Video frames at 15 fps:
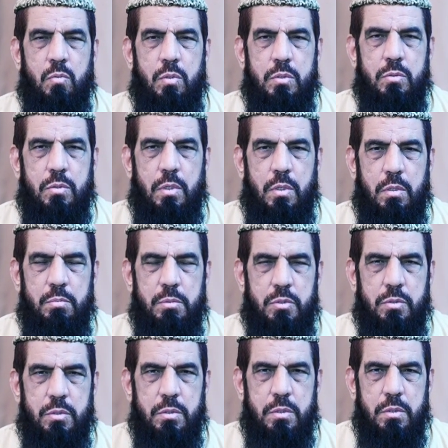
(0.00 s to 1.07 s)
वसहाब
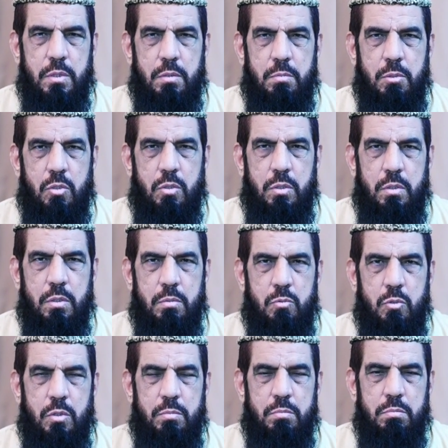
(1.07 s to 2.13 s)
सैदना मौलाना
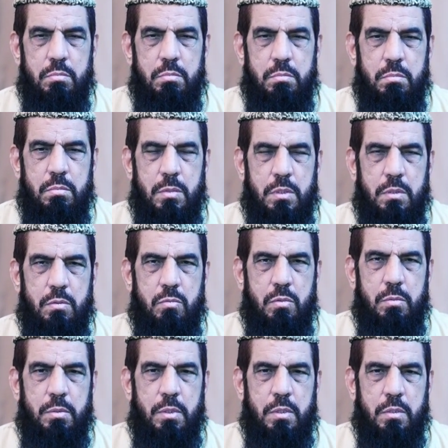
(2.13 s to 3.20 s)
महमद
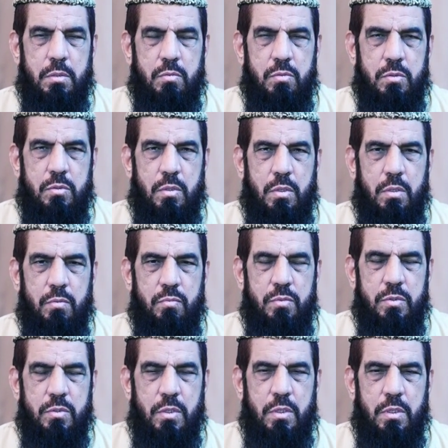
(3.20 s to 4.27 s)
मुबारक वसलम
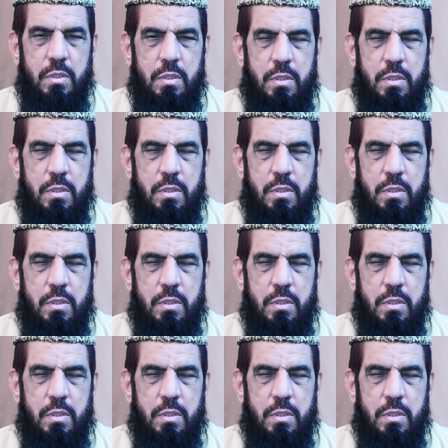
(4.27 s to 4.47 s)
वसल